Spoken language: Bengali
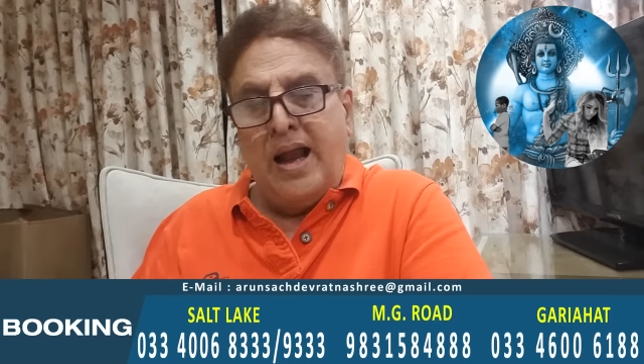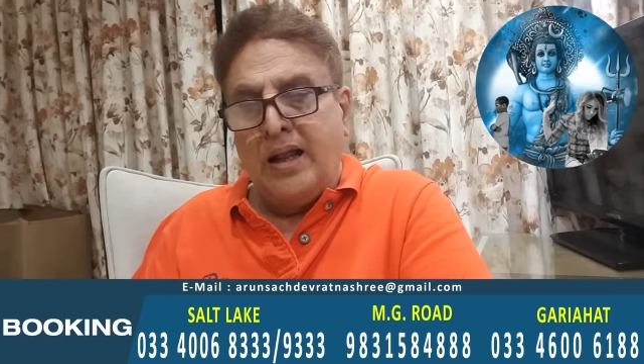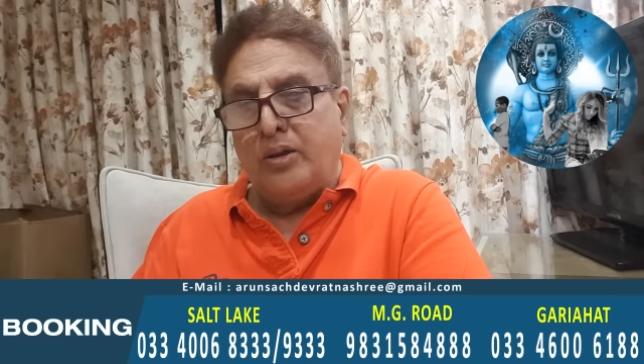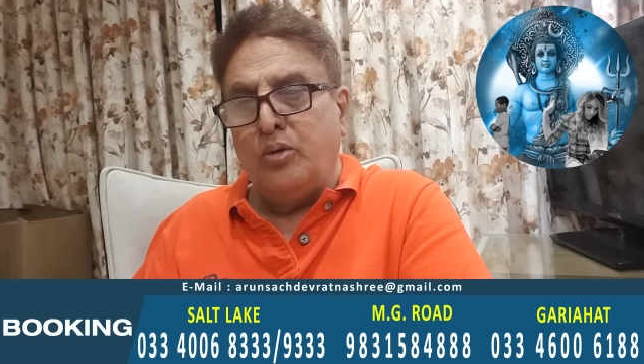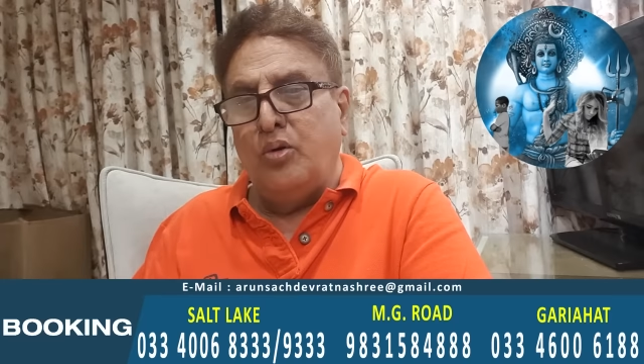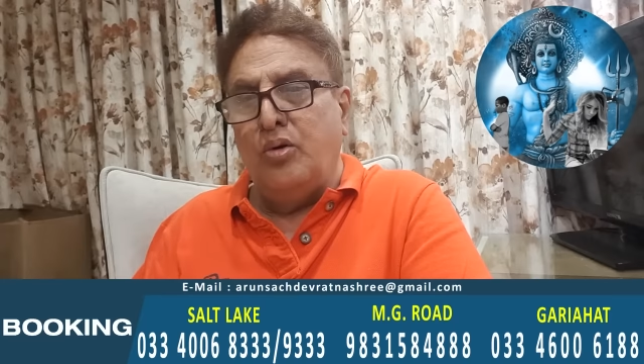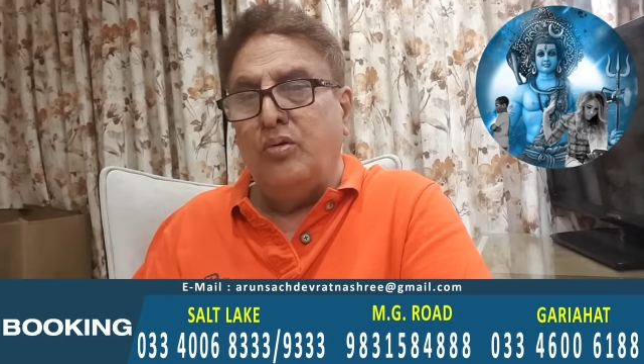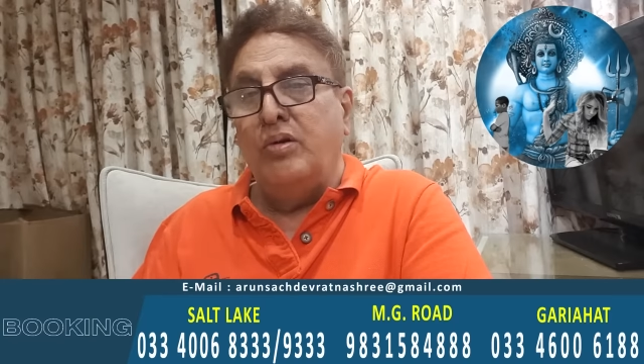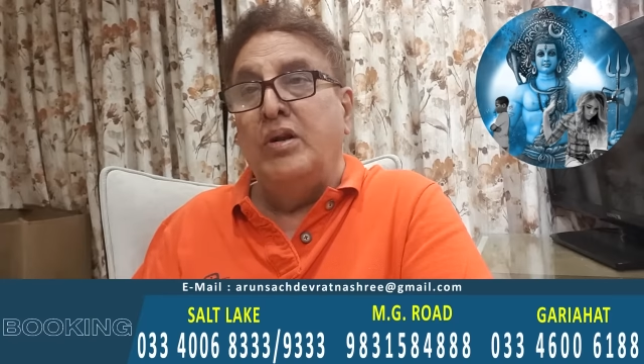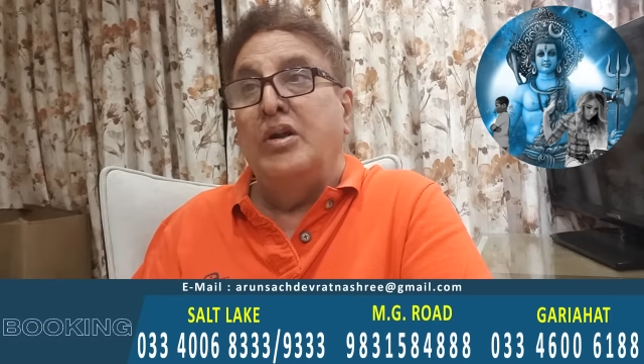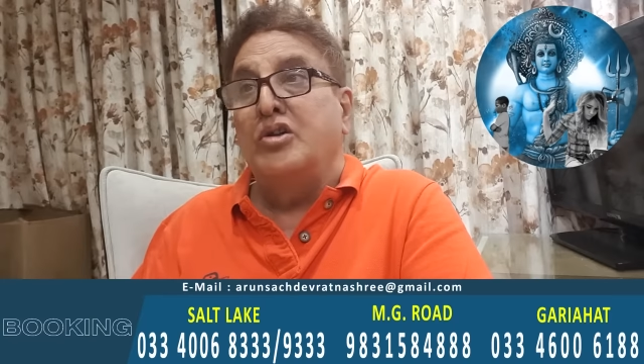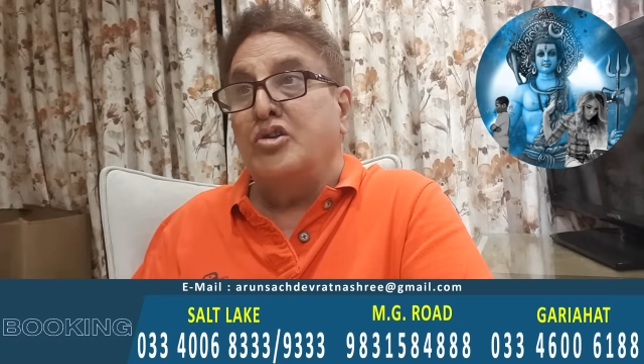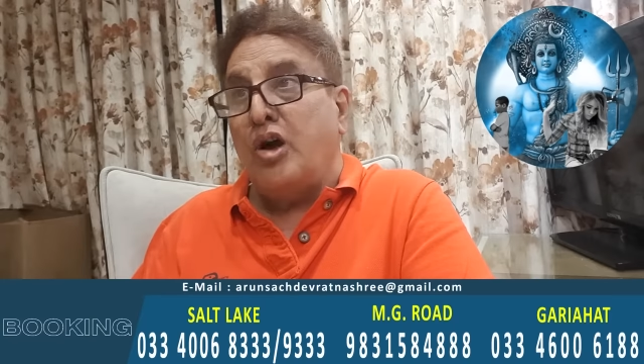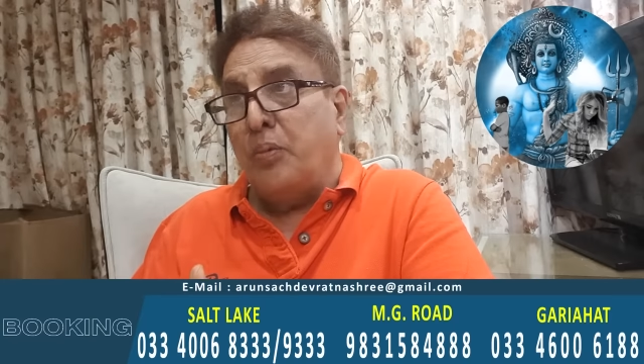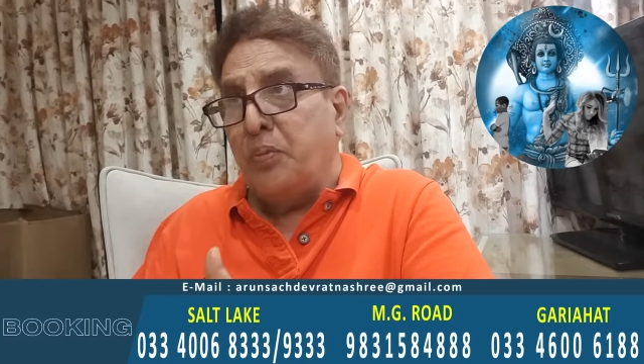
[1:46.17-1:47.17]
এত
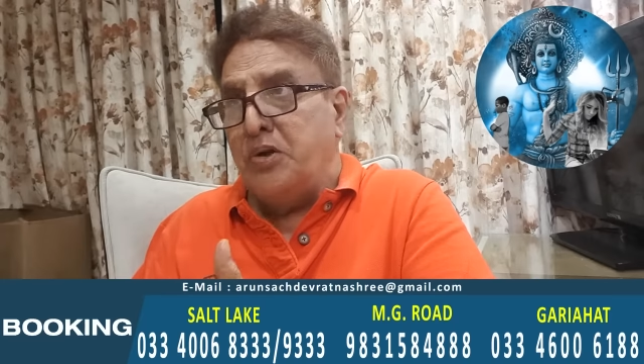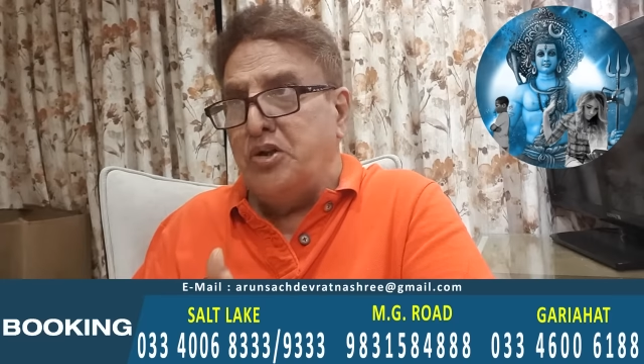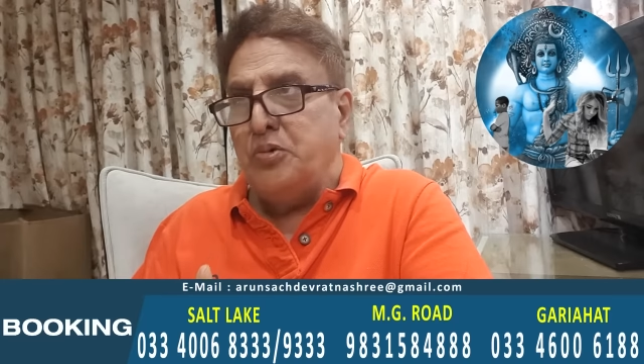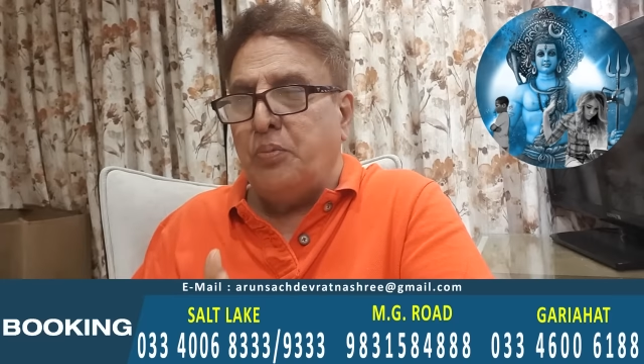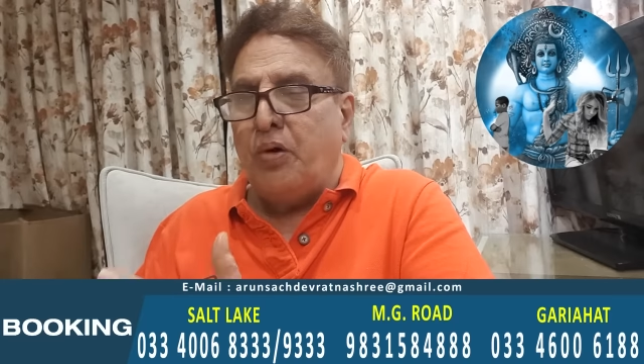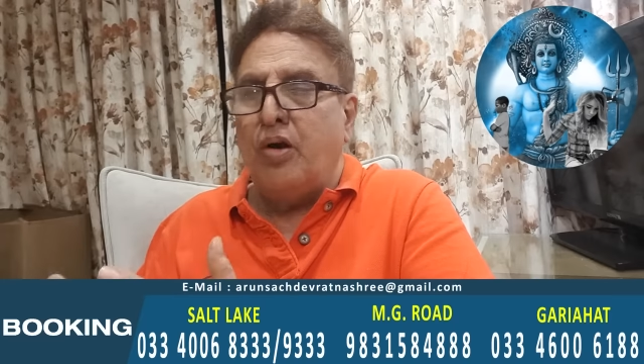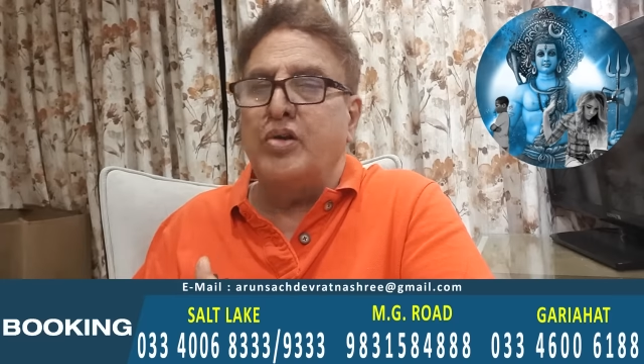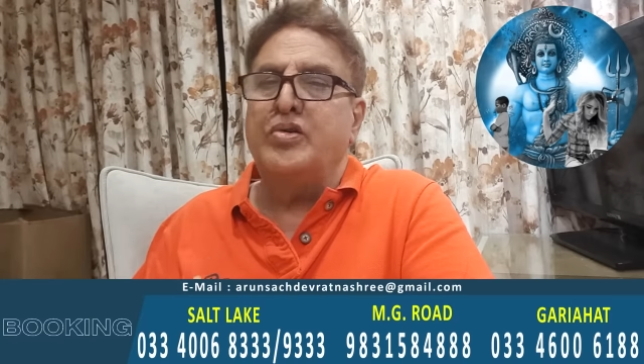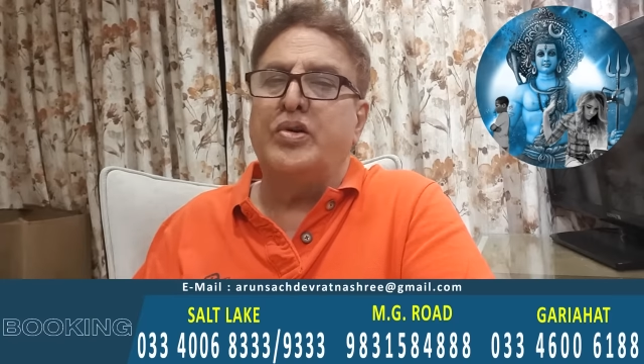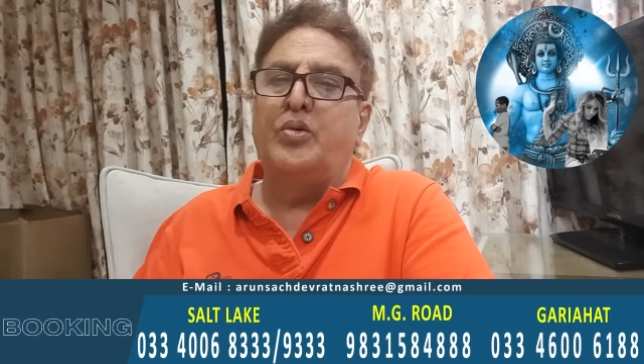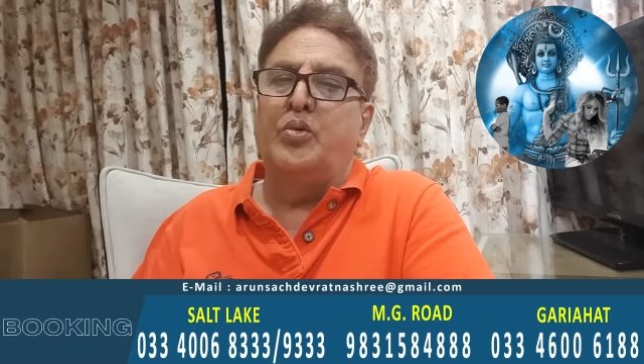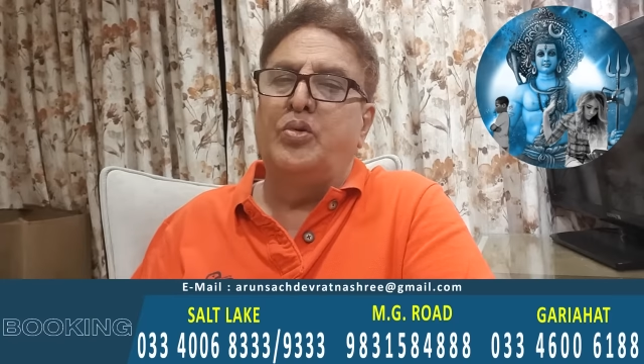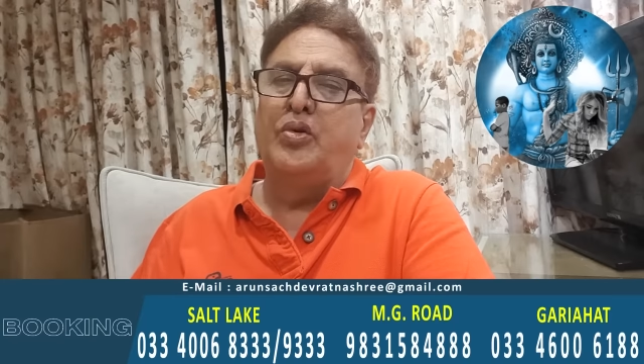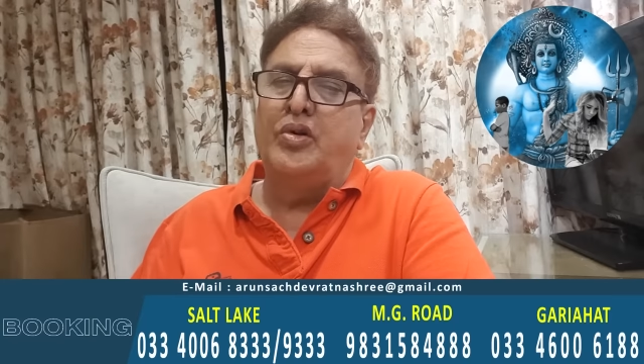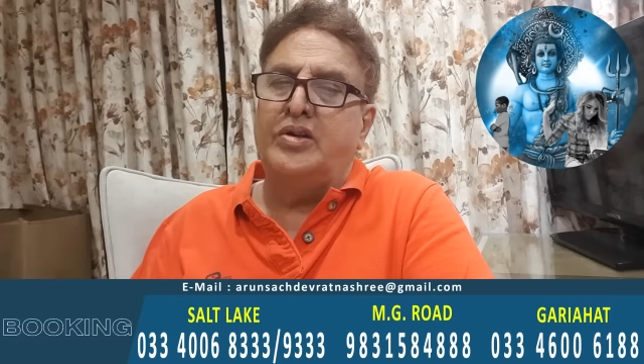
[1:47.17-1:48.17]
সব কিছু পড়াশোনা
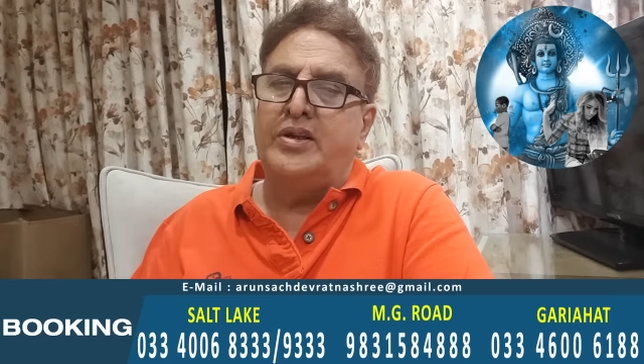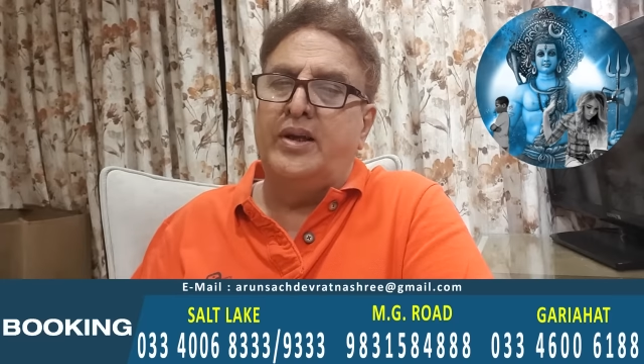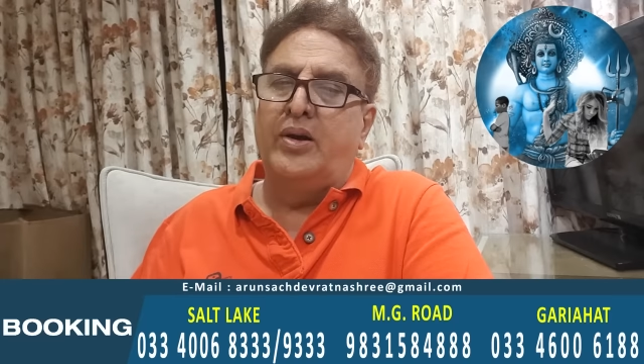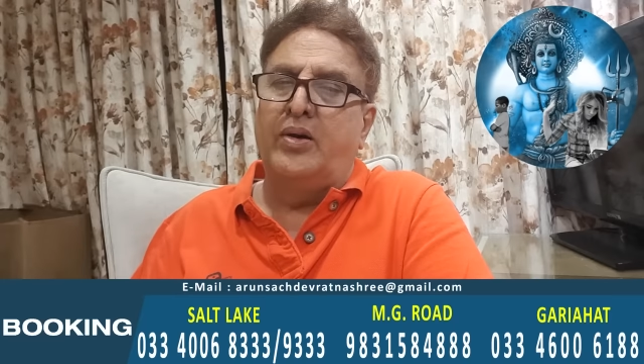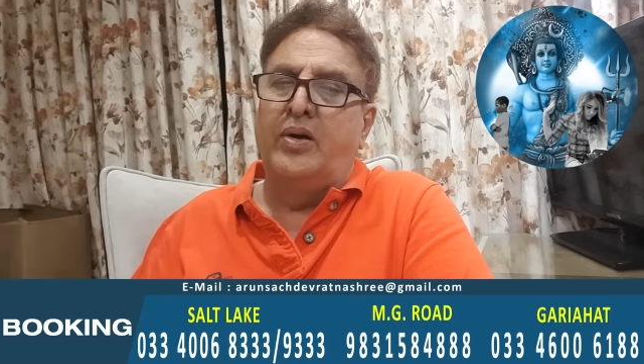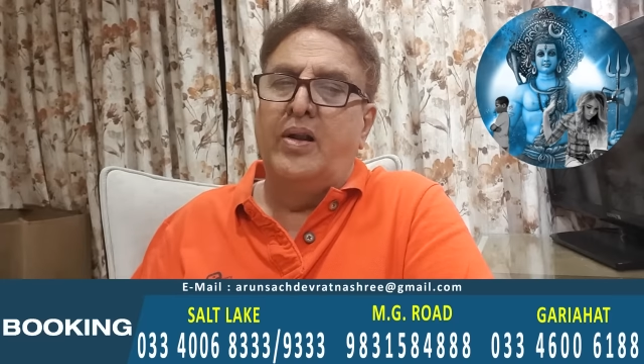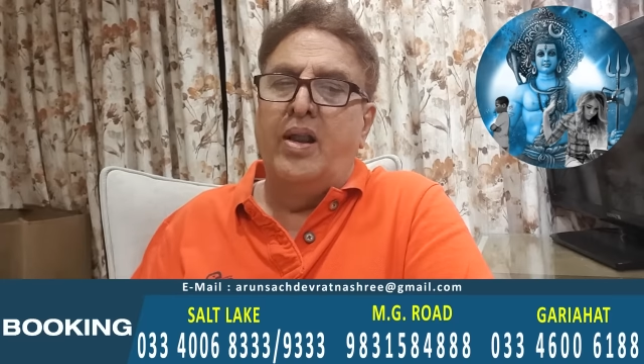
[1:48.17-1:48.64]
উন্নত ছিল